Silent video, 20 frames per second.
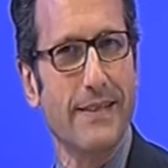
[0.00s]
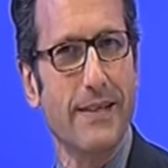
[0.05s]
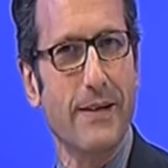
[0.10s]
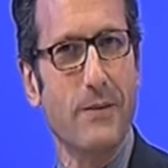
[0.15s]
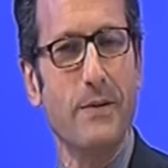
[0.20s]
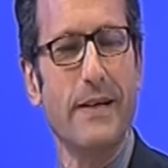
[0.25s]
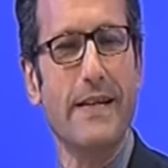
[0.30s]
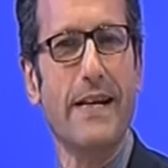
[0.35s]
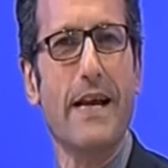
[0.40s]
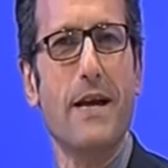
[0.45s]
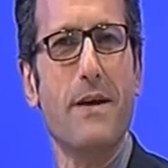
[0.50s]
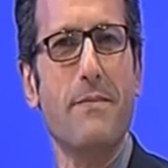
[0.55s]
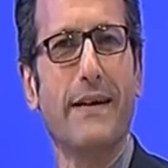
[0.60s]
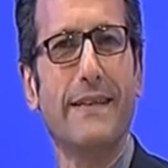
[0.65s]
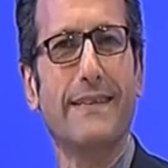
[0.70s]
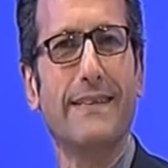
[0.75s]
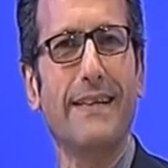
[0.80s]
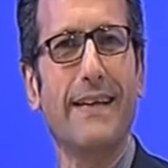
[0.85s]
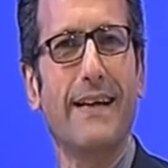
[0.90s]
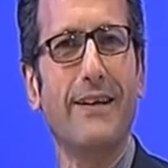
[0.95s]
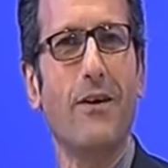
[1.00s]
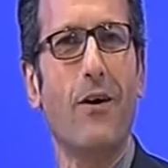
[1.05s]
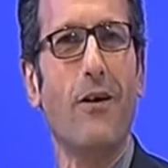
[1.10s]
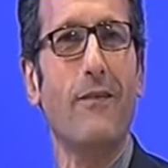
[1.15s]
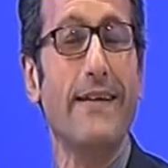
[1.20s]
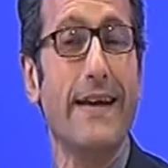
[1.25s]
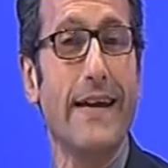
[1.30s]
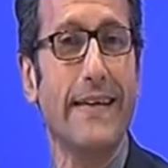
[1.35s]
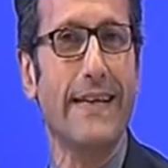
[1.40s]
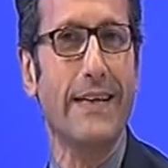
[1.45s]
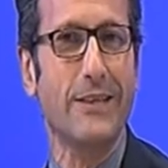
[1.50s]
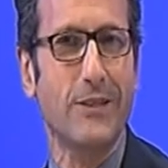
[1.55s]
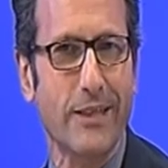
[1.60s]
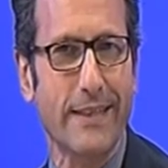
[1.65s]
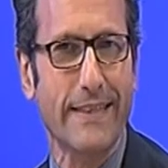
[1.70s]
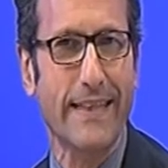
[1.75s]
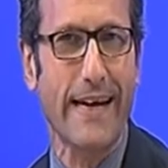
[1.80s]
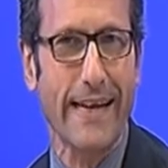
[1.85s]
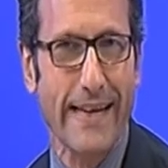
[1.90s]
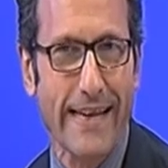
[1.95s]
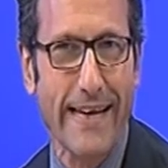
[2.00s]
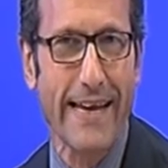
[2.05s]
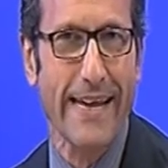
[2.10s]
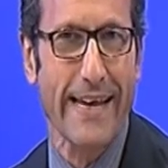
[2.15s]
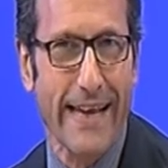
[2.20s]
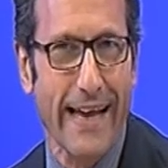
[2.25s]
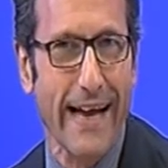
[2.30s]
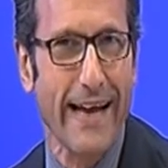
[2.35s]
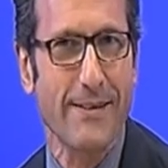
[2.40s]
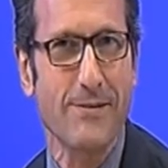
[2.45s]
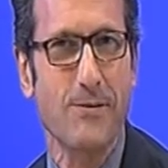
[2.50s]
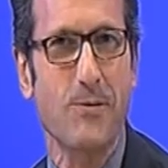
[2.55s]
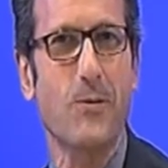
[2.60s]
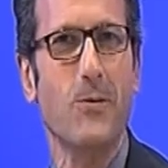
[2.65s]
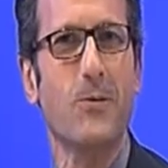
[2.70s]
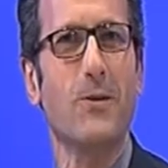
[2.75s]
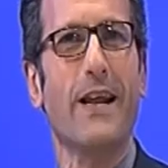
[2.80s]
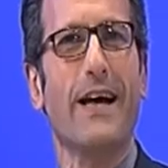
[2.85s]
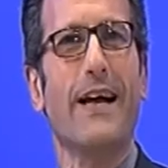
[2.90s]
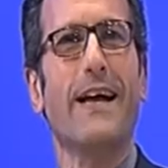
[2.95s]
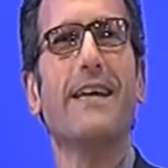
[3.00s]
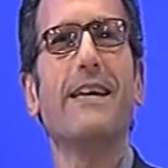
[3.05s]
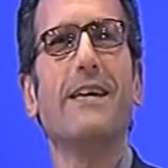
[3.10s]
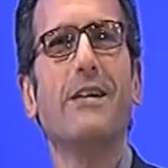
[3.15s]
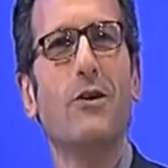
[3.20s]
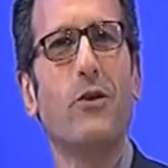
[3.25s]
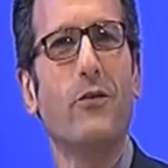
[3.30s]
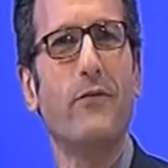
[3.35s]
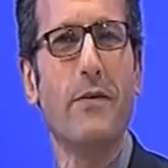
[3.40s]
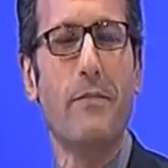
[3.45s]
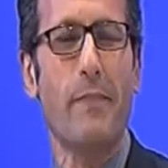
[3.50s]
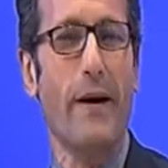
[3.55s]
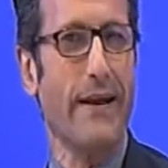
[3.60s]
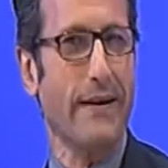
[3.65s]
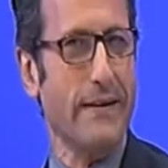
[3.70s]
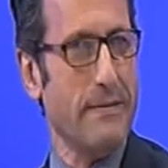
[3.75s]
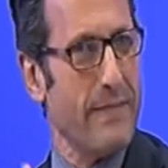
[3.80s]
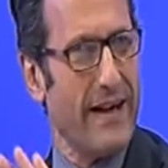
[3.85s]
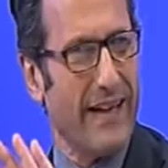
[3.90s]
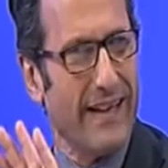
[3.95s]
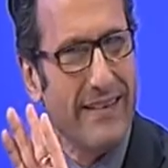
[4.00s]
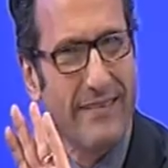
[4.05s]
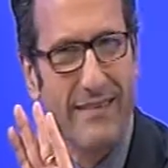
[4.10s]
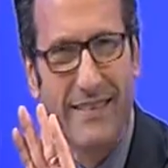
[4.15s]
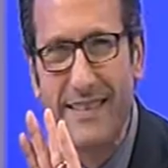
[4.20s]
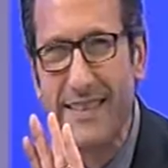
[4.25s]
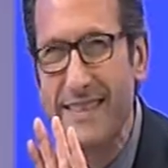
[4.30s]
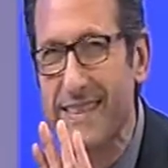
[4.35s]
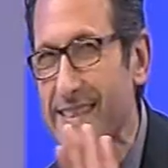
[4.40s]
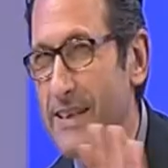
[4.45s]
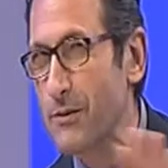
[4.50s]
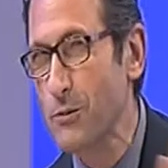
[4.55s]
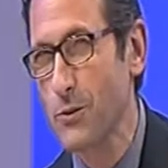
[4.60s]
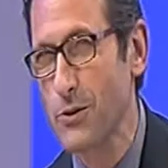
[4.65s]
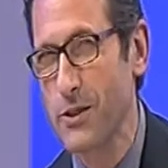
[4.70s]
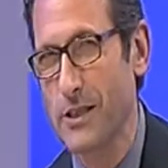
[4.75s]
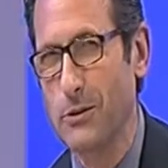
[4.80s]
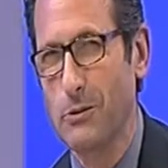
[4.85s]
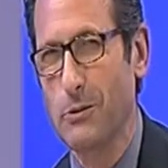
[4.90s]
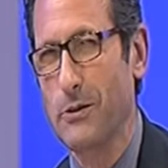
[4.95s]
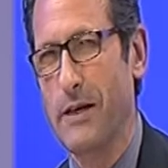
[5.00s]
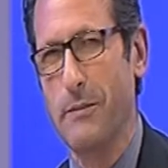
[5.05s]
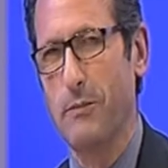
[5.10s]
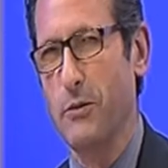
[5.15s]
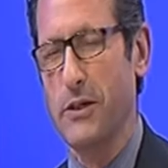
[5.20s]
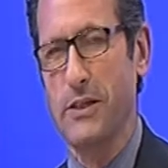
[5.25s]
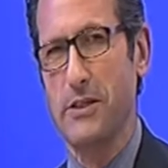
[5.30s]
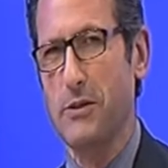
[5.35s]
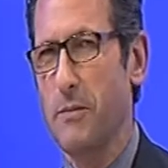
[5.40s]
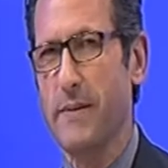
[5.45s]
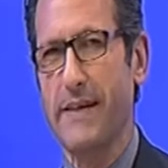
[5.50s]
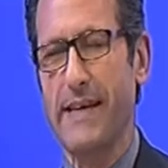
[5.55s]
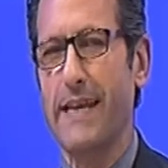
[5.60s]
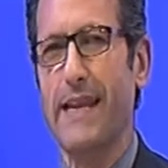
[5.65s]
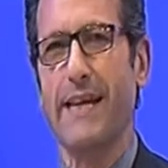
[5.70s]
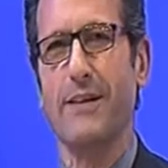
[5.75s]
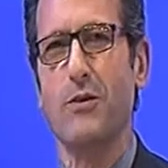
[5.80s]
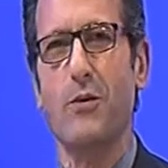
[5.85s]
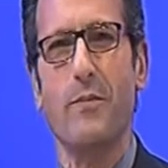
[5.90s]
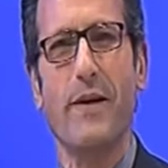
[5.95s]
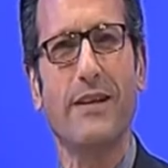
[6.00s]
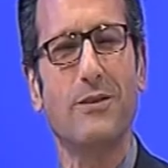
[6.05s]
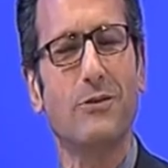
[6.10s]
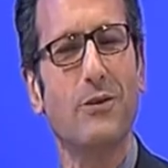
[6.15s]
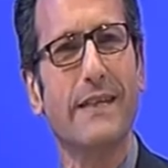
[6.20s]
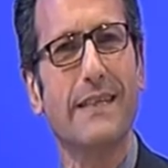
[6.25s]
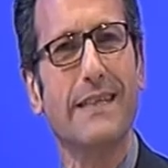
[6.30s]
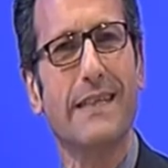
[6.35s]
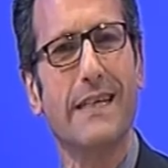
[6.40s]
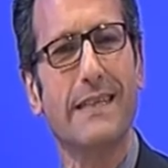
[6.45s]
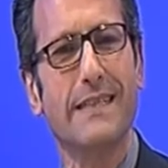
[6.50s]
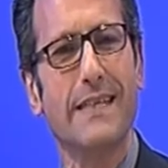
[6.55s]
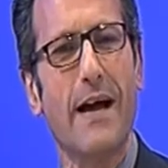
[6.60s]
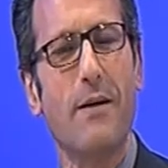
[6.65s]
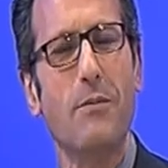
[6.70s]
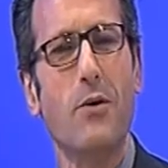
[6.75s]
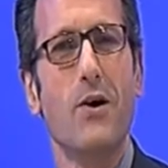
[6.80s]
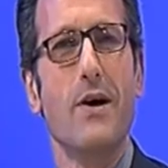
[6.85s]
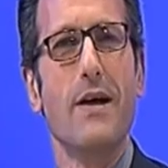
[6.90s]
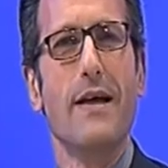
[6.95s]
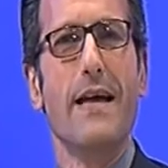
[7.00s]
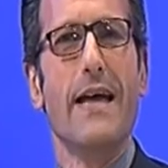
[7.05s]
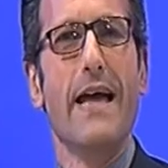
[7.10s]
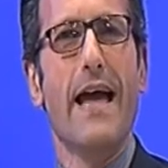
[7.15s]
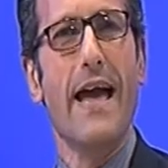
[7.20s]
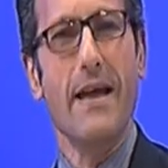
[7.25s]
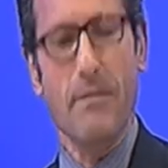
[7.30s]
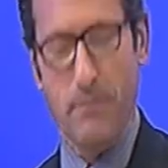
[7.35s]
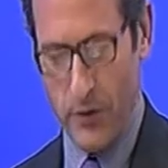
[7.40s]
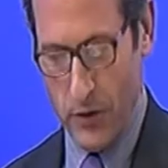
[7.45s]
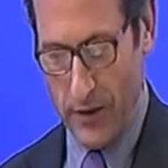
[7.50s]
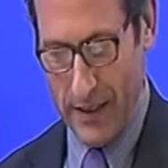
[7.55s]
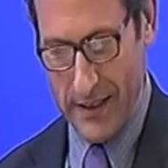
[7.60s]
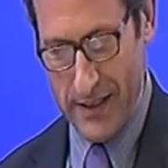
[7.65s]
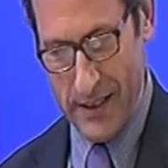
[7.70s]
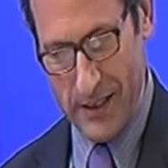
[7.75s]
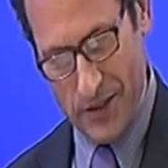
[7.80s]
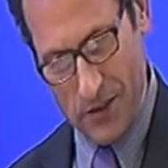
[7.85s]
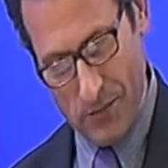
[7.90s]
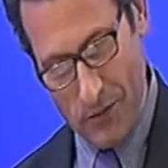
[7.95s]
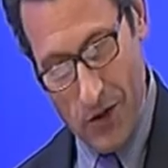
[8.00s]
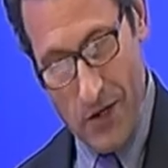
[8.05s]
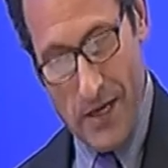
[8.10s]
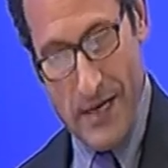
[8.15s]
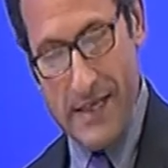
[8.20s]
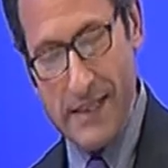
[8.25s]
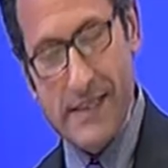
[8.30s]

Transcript: a seguire Mattina 9 ed accettare che ancora io vi parli starò zitto tra pochissimo perché l'argomento che trattiamo è importantissimo.